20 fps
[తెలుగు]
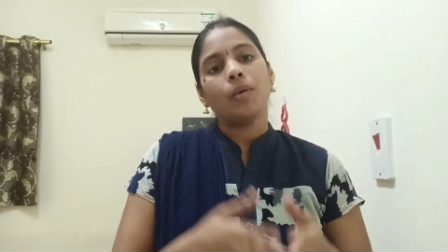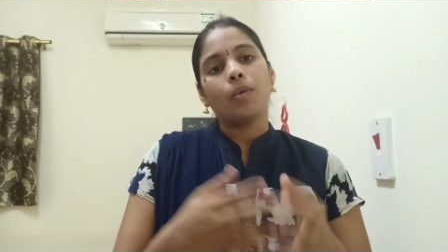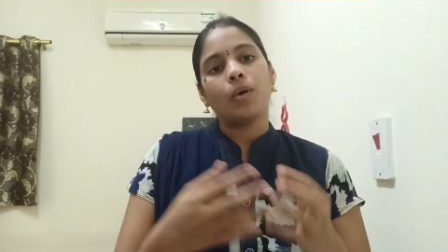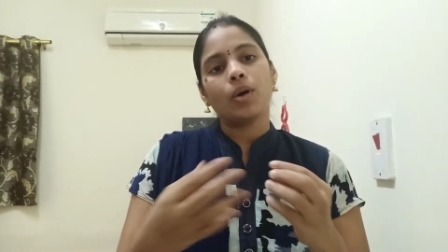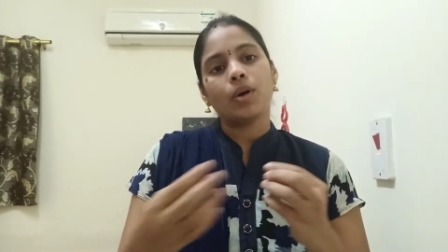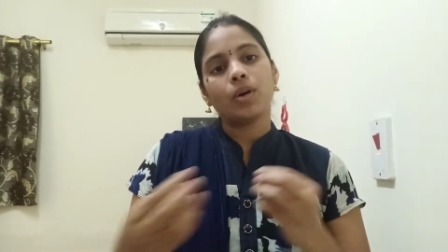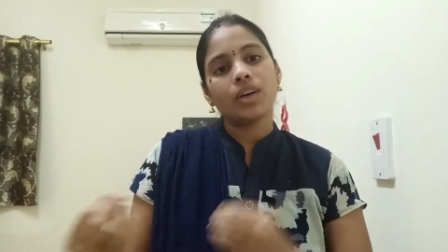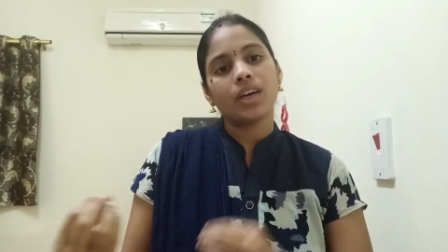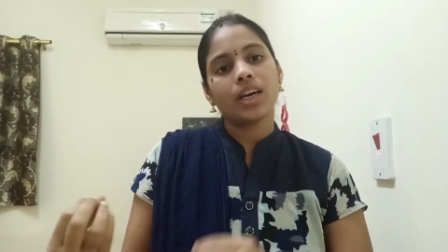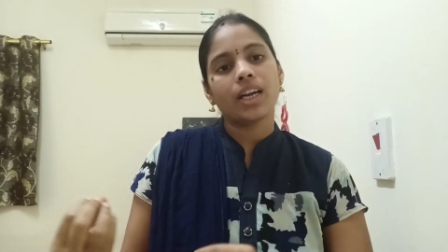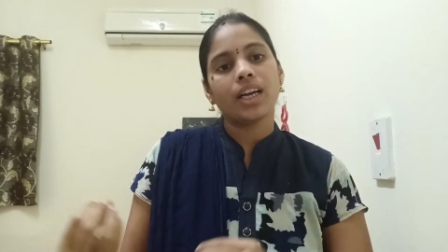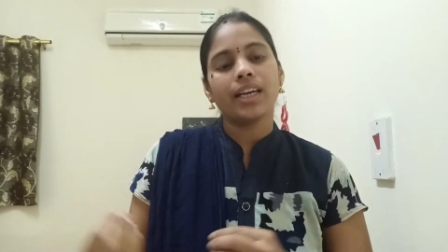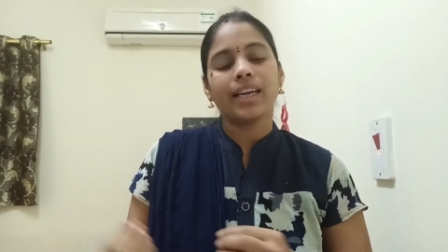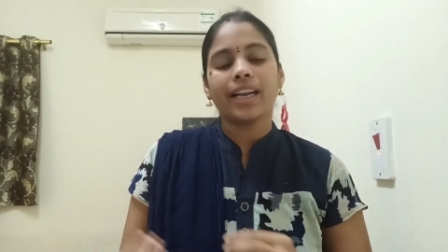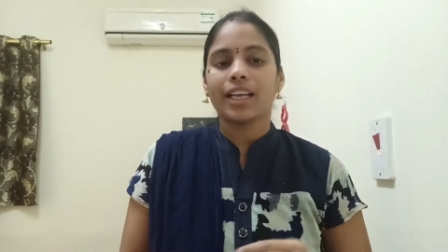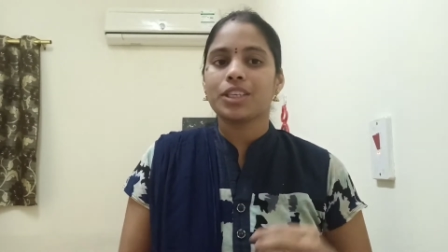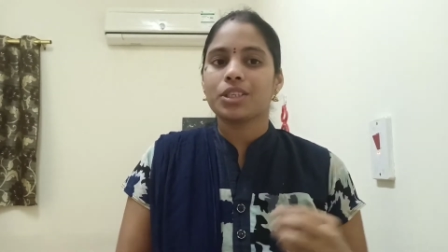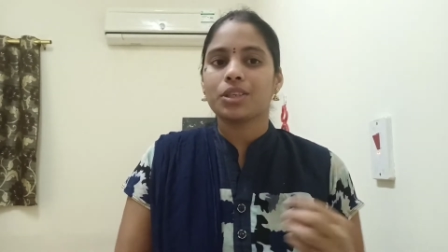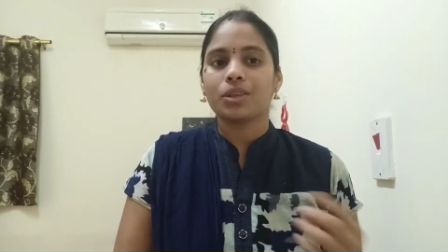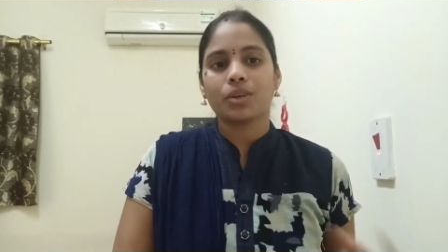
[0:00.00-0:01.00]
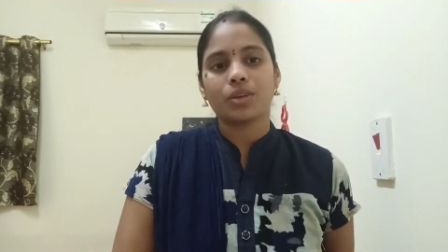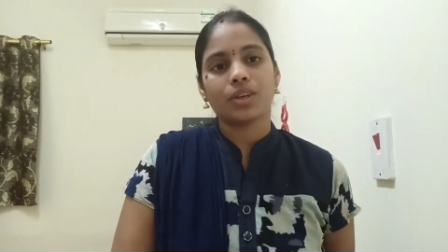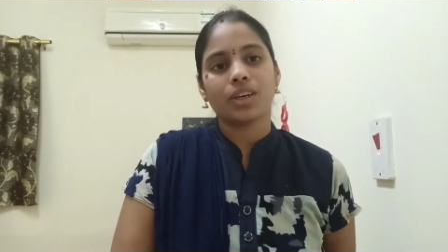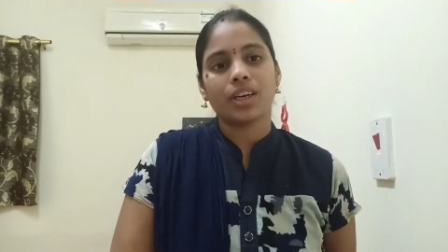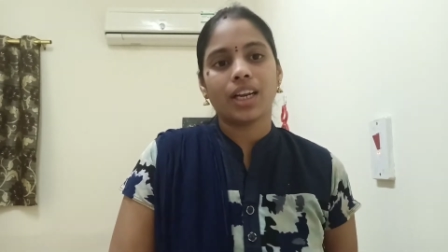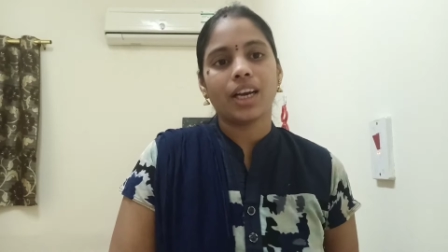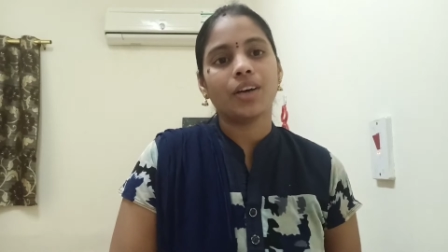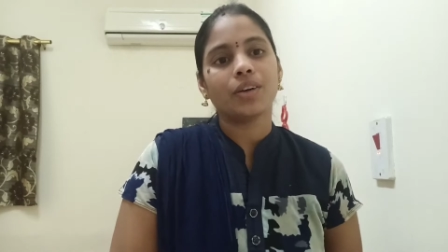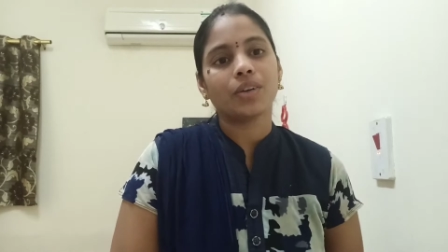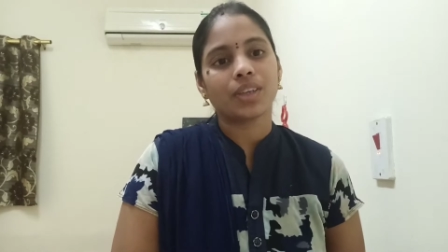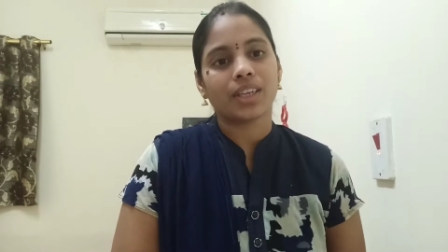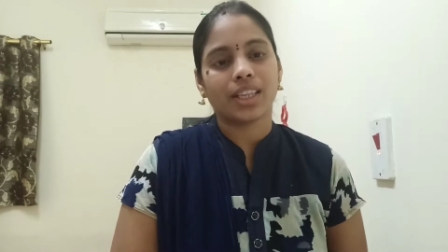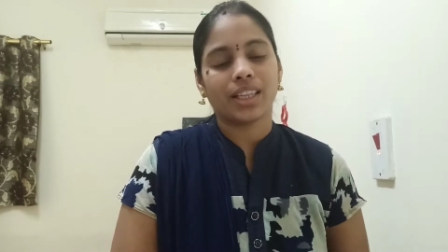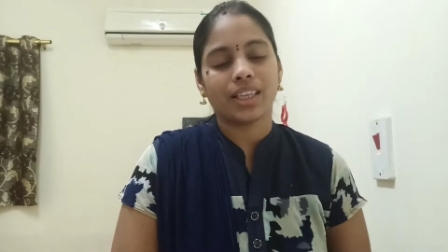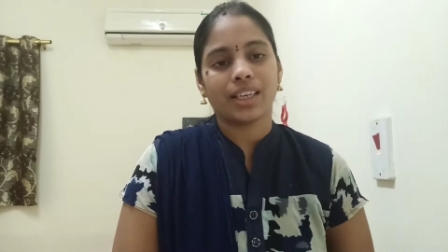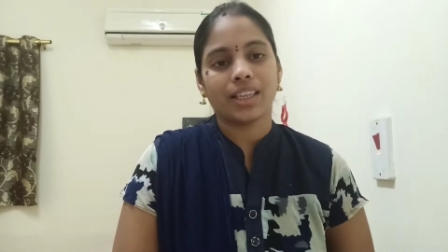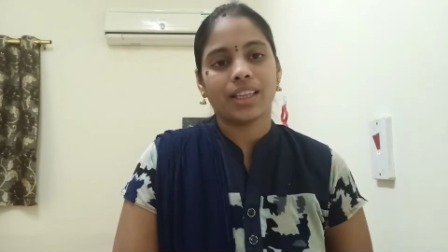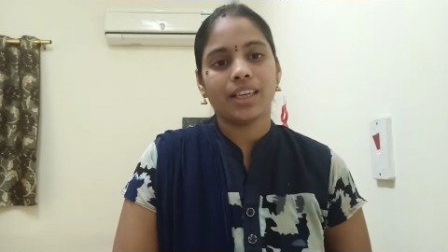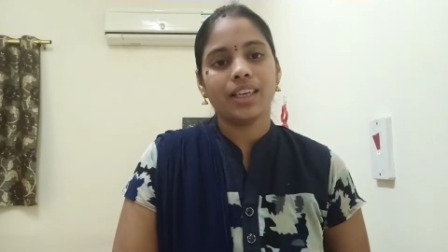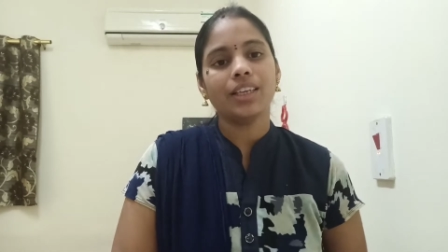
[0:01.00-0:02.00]
ఒక్కొక్కల టేస్ట్ ఒక్కొక్కలా ఉంటుంది
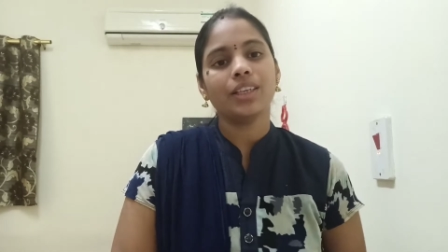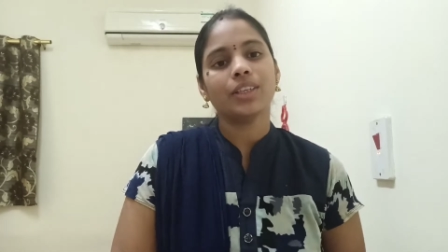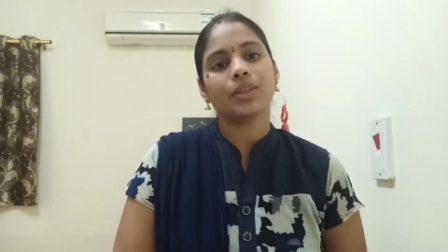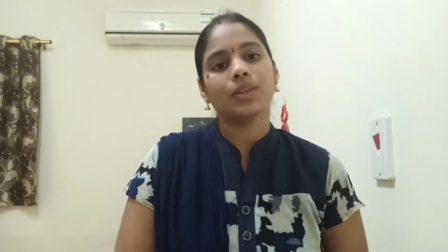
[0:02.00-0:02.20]
కదా